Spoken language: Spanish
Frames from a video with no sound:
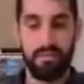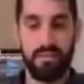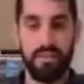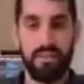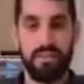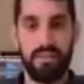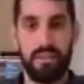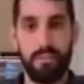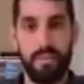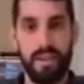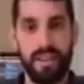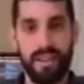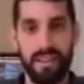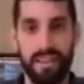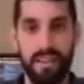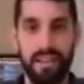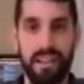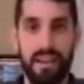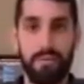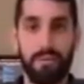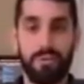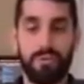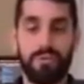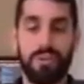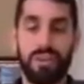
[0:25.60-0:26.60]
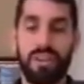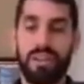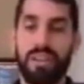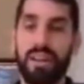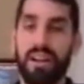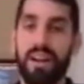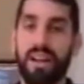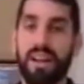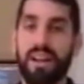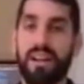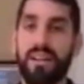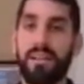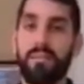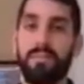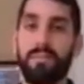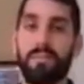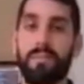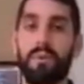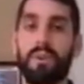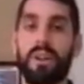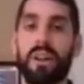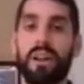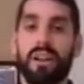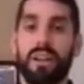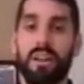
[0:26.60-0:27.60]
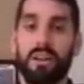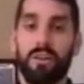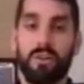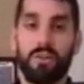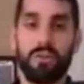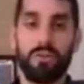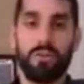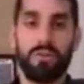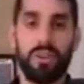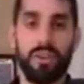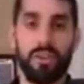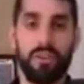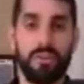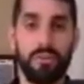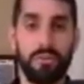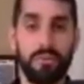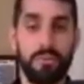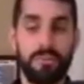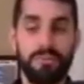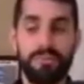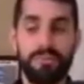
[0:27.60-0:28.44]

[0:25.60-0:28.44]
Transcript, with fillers: si se meten, digamos, en esta carrera podrán ir conociendo.